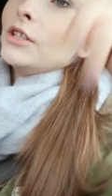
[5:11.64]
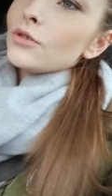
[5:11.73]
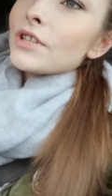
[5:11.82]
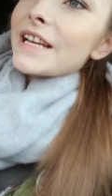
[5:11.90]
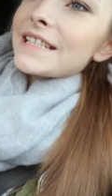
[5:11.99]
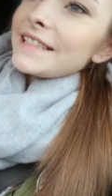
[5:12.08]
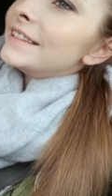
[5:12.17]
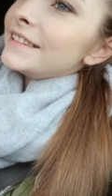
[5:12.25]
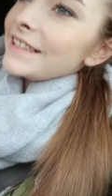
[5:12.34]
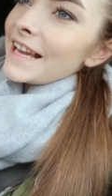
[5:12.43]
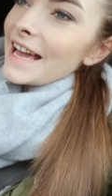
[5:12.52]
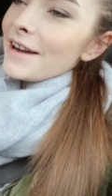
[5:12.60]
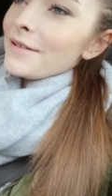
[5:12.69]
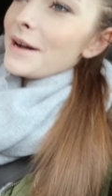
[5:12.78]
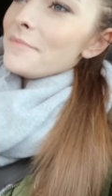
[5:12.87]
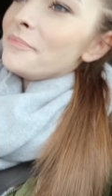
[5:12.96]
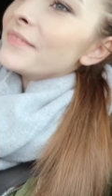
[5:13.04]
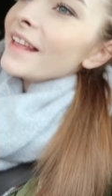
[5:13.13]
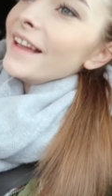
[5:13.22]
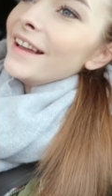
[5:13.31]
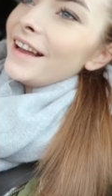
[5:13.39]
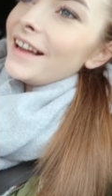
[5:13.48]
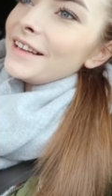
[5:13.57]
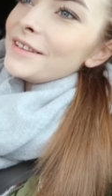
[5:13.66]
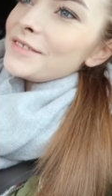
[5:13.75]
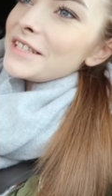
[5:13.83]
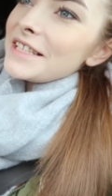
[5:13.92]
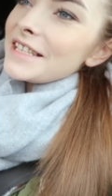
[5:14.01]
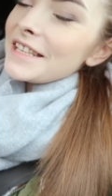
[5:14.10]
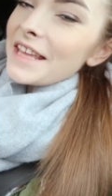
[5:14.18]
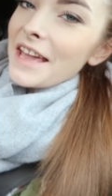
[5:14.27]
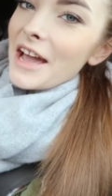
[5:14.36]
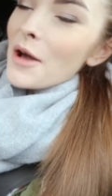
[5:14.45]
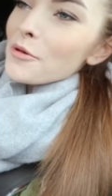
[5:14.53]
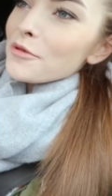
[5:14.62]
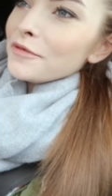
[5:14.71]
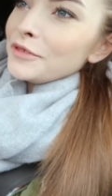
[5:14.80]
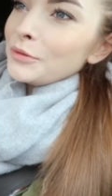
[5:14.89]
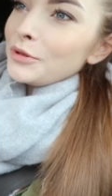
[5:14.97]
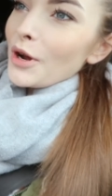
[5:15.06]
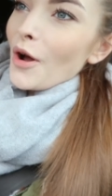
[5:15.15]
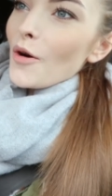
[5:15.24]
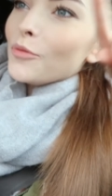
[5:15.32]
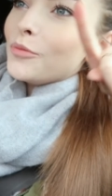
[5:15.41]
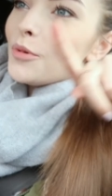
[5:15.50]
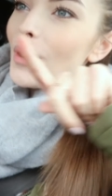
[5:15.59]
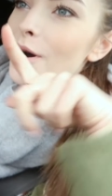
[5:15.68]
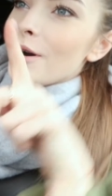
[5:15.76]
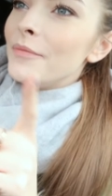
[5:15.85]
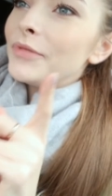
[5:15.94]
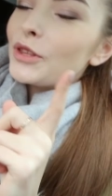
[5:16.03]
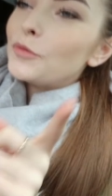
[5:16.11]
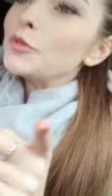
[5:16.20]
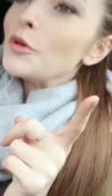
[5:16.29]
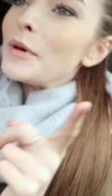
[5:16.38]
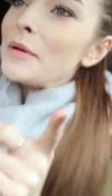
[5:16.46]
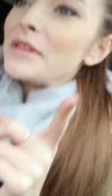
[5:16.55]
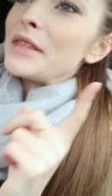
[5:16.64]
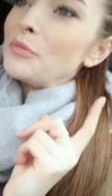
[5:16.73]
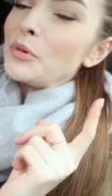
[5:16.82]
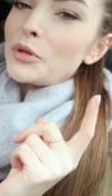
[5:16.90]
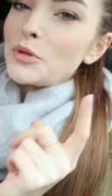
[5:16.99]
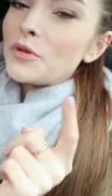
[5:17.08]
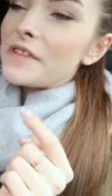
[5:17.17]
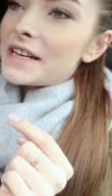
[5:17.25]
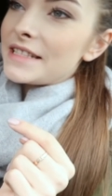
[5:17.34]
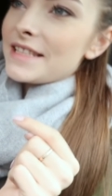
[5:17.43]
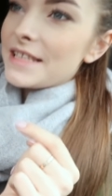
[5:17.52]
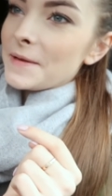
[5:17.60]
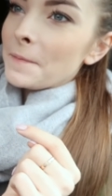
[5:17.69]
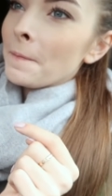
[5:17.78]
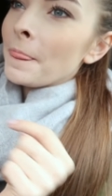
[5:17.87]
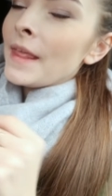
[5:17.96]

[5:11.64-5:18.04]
Już raz tędy jechałam, e, w sensie nie jechałam główną drogą, bo to było pamiętam po Słowacji.